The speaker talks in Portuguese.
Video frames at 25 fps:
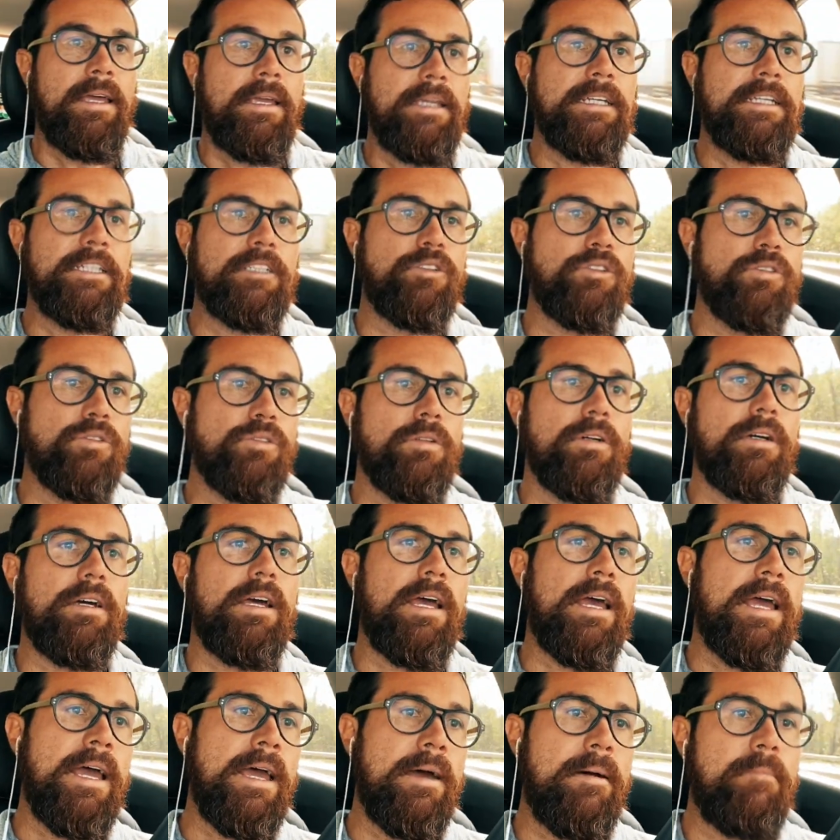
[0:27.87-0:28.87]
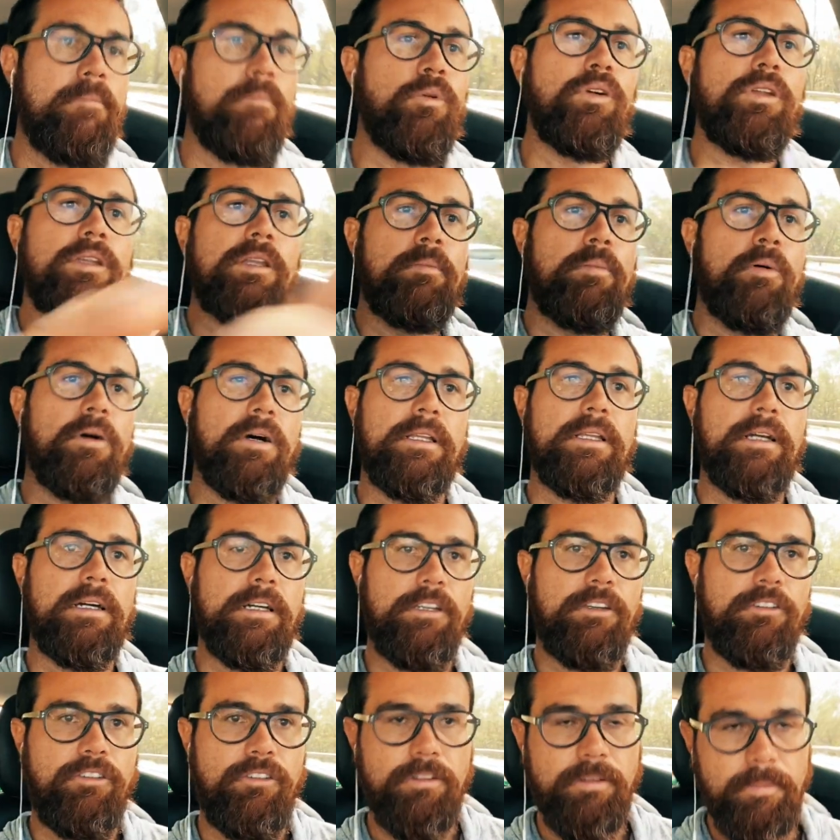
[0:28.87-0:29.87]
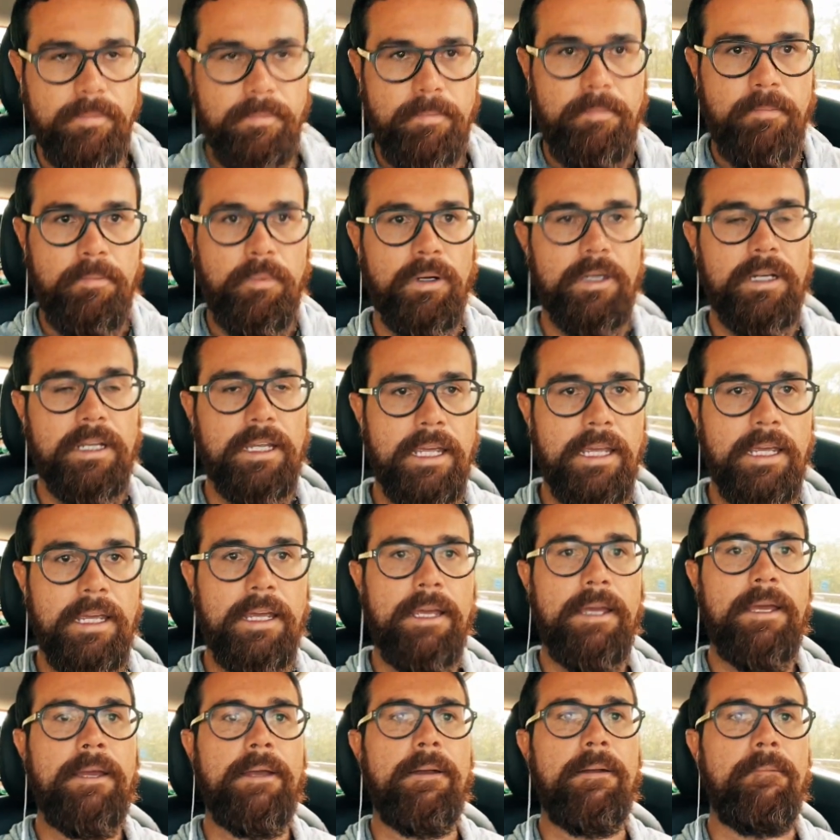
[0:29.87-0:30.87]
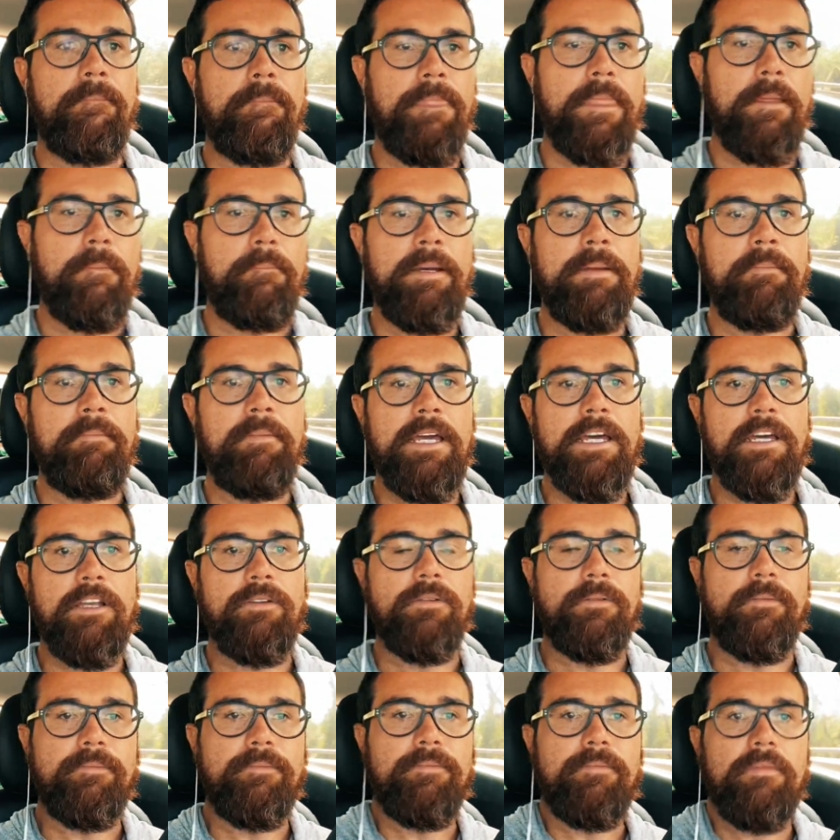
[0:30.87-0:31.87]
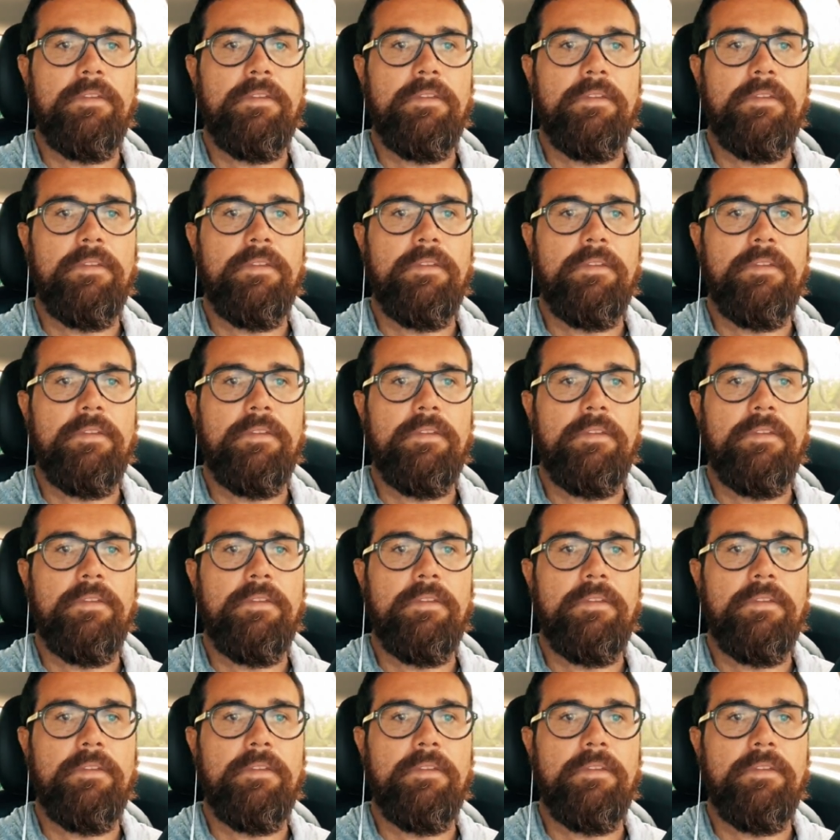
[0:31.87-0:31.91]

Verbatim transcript: E isso é muito importante, porque, primeiro,